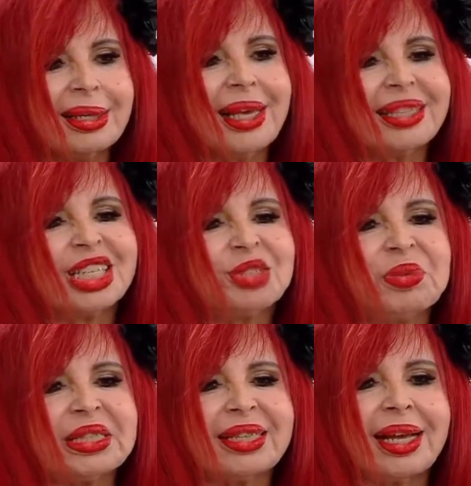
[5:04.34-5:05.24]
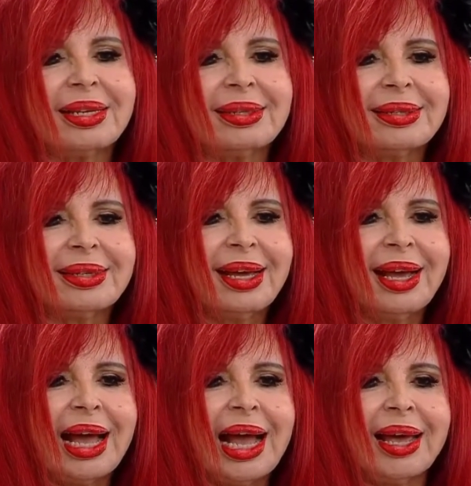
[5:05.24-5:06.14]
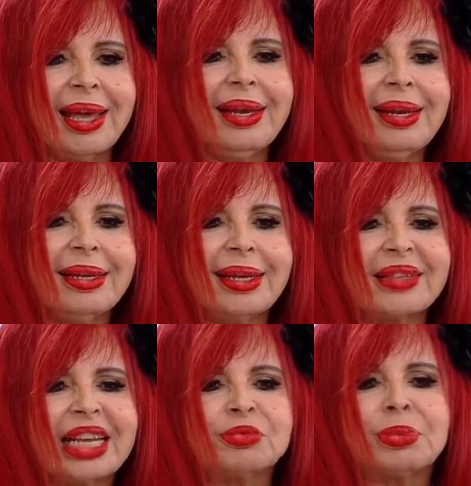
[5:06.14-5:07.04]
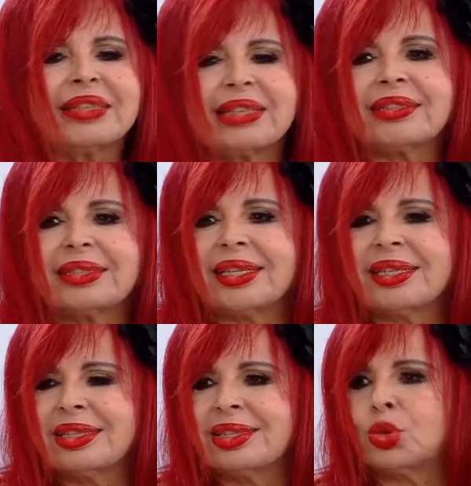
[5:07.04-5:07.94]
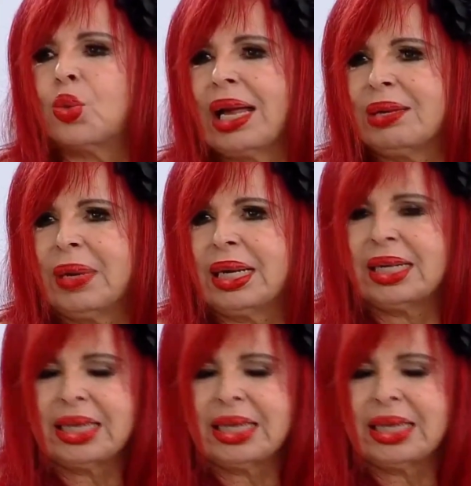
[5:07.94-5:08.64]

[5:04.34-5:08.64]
es especial, a él le trasplantaste tu alma.